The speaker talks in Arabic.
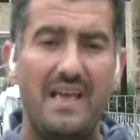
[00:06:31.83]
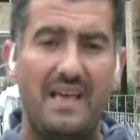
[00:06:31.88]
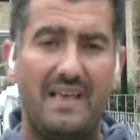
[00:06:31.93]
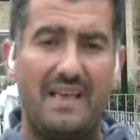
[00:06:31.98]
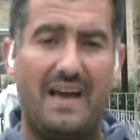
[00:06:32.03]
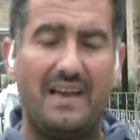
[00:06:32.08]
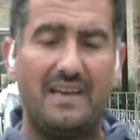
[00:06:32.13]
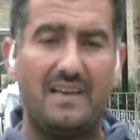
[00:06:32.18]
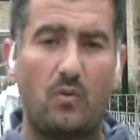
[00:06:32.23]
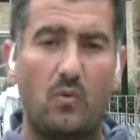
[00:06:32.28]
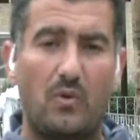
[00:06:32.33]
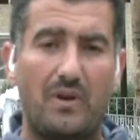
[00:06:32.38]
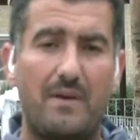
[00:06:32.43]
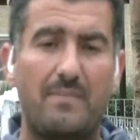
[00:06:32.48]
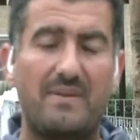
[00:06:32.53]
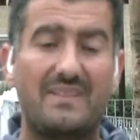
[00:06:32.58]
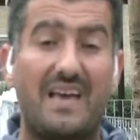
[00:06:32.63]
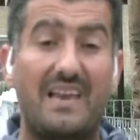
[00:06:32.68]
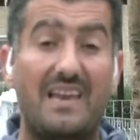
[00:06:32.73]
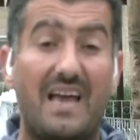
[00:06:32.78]
يعني
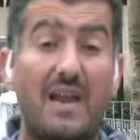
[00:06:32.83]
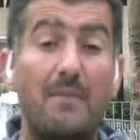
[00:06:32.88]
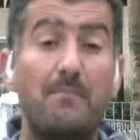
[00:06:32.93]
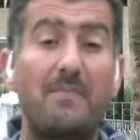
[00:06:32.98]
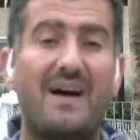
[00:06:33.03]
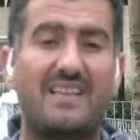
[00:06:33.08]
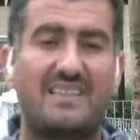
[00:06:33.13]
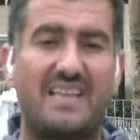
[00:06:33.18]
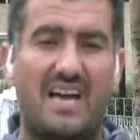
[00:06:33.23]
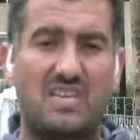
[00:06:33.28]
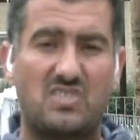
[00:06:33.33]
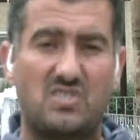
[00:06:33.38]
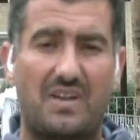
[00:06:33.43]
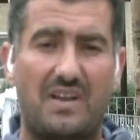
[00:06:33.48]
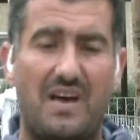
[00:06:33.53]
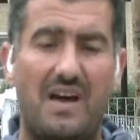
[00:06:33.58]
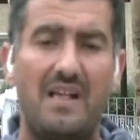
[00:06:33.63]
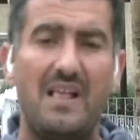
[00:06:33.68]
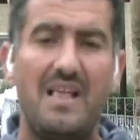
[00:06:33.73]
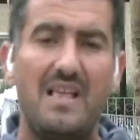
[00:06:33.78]
قرابة الأربعة
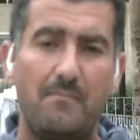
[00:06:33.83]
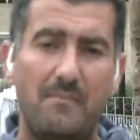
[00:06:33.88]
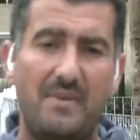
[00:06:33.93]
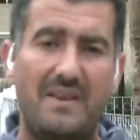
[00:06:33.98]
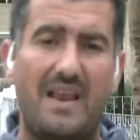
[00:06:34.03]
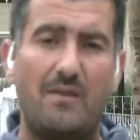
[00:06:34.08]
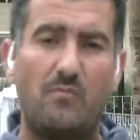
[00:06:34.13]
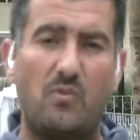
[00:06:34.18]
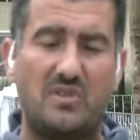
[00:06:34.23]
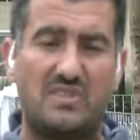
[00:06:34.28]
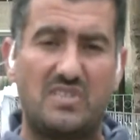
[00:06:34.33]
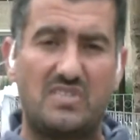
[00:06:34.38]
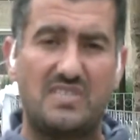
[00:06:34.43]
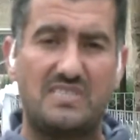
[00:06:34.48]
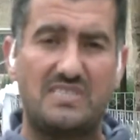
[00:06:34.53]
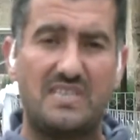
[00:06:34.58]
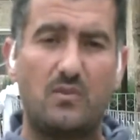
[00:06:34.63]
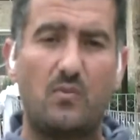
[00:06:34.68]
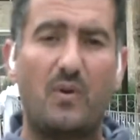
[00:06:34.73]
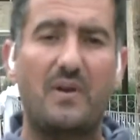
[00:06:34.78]
عشر من
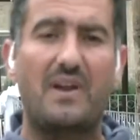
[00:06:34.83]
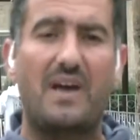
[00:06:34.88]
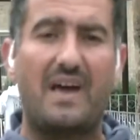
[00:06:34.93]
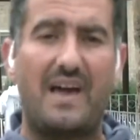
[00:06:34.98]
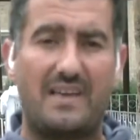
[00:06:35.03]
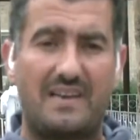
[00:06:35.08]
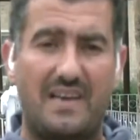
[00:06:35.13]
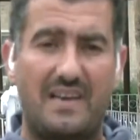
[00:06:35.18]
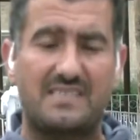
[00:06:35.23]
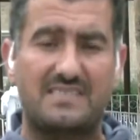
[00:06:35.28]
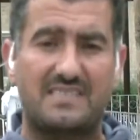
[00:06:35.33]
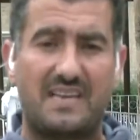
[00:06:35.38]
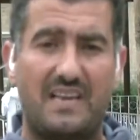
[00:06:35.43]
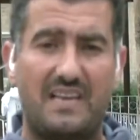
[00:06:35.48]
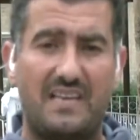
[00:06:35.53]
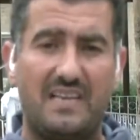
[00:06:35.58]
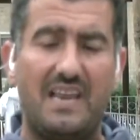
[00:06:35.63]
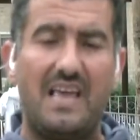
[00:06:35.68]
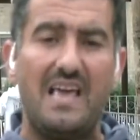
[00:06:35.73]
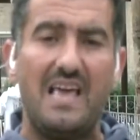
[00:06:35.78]
المحتجزين والرهائن
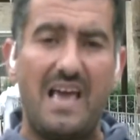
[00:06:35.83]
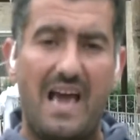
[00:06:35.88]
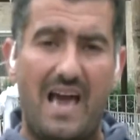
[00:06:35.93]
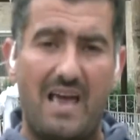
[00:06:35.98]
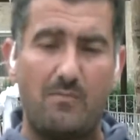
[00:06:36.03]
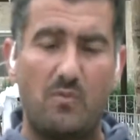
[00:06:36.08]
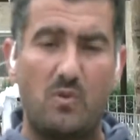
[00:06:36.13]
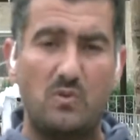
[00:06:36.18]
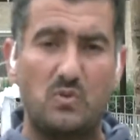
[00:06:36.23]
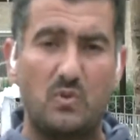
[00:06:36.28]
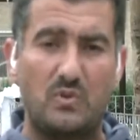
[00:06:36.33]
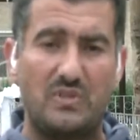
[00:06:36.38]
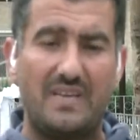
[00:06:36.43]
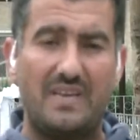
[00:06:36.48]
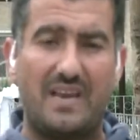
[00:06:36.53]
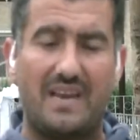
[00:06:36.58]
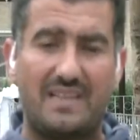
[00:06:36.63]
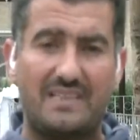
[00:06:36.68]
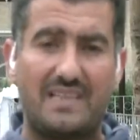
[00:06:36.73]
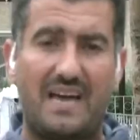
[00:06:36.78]
الإسرائيليين
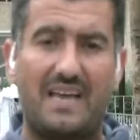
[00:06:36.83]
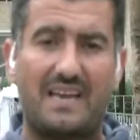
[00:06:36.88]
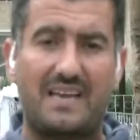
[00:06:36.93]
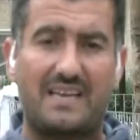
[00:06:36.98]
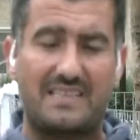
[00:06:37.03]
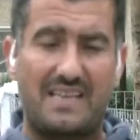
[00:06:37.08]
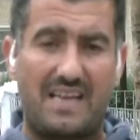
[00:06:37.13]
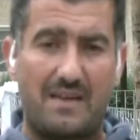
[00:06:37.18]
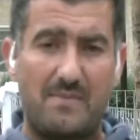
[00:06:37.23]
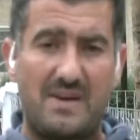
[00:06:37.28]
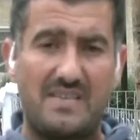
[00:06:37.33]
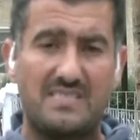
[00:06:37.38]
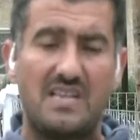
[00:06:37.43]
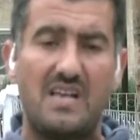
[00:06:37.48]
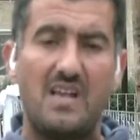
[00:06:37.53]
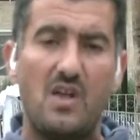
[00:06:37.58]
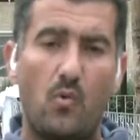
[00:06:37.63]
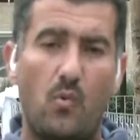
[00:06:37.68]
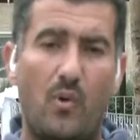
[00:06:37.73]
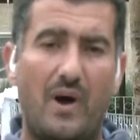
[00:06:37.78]
الموجودين لدى حركة حماس
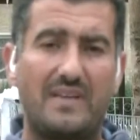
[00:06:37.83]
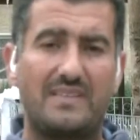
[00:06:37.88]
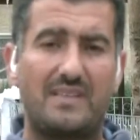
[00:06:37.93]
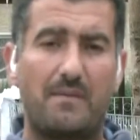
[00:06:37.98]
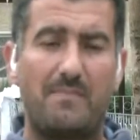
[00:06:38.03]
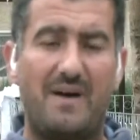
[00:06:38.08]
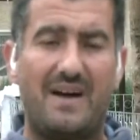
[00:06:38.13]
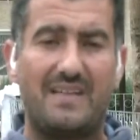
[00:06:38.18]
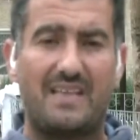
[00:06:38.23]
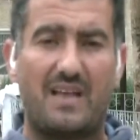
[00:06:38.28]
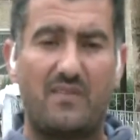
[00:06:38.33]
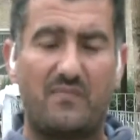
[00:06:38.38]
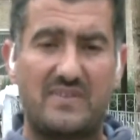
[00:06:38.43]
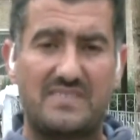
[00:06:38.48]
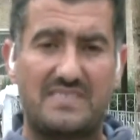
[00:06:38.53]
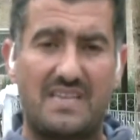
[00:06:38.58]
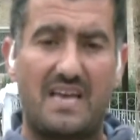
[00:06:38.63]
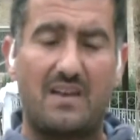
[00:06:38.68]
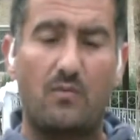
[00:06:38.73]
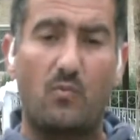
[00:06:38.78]
وأيضا بعض
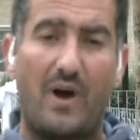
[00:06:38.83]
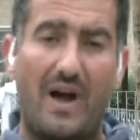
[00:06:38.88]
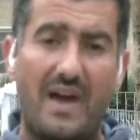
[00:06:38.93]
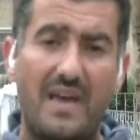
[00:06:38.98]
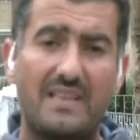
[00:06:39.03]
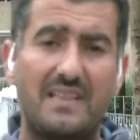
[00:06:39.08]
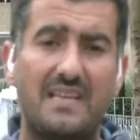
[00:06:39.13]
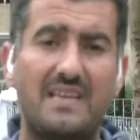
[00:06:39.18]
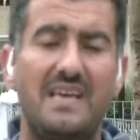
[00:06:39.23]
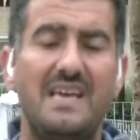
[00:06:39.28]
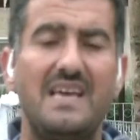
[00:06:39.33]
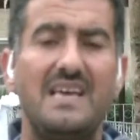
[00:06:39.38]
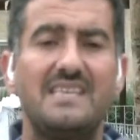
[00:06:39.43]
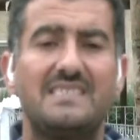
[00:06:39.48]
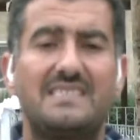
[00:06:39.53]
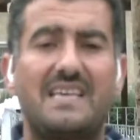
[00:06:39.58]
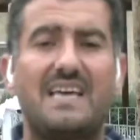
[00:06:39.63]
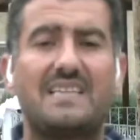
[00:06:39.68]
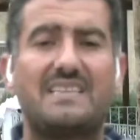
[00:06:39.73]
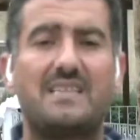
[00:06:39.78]
الفصائل وأيضا
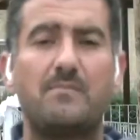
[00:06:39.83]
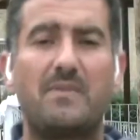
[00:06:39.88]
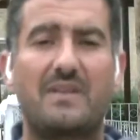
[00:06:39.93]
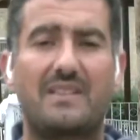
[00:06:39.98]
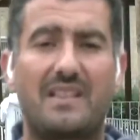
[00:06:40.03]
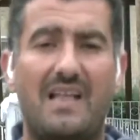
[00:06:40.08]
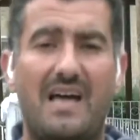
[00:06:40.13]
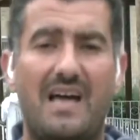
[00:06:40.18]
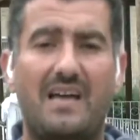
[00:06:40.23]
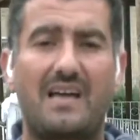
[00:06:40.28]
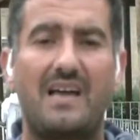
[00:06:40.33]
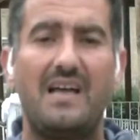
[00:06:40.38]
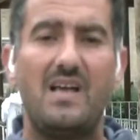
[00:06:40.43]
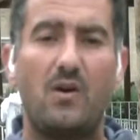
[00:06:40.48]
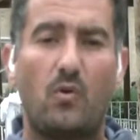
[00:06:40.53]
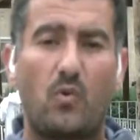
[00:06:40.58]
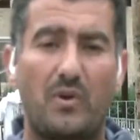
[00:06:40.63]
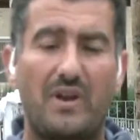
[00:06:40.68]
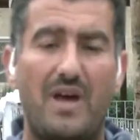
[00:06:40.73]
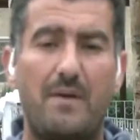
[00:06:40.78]
سيتم إطلاق
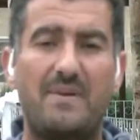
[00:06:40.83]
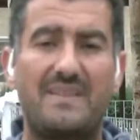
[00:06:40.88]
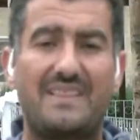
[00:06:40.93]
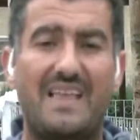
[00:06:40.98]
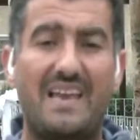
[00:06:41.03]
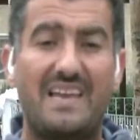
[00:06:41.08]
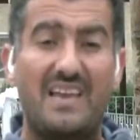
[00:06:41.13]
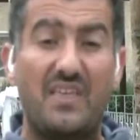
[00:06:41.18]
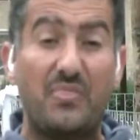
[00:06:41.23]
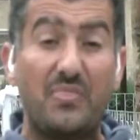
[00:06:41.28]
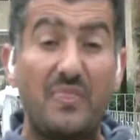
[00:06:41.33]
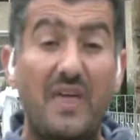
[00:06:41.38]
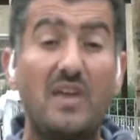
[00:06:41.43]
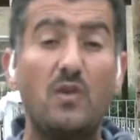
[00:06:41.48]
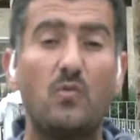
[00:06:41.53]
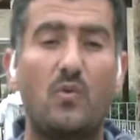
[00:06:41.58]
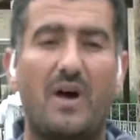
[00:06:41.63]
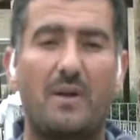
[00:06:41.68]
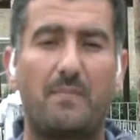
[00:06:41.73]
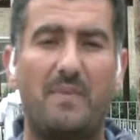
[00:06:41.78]
قرابة
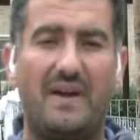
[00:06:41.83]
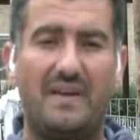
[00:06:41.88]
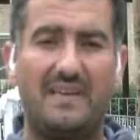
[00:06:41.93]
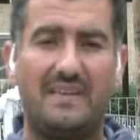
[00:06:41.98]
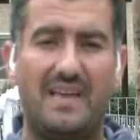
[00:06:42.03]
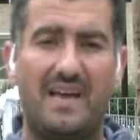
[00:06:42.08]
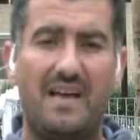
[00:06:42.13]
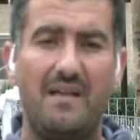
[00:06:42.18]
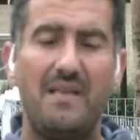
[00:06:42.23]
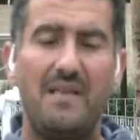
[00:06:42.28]
الاثنين وأربعين